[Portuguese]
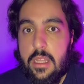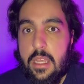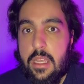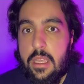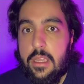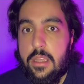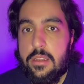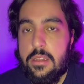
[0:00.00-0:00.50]

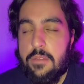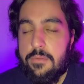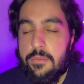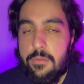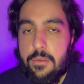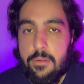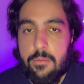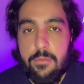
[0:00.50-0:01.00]
É,
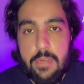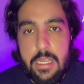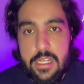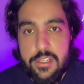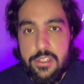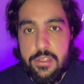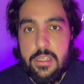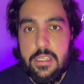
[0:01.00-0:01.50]
teve um, um
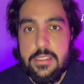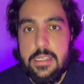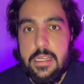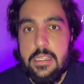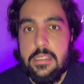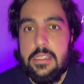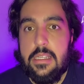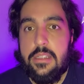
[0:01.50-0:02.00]
gatinho
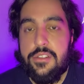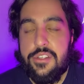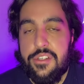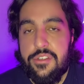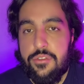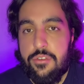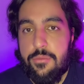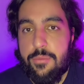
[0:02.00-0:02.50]
resgatado, a
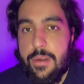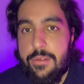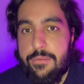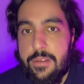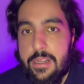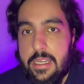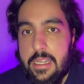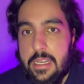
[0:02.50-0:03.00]
gente
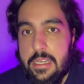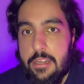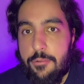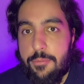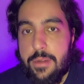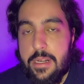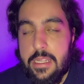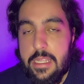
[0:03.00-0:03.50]
comprava
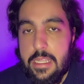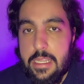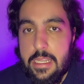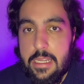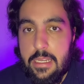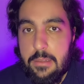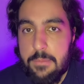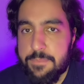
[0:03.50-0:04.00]
granel para
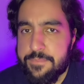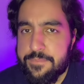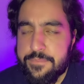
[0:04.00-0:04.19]
ele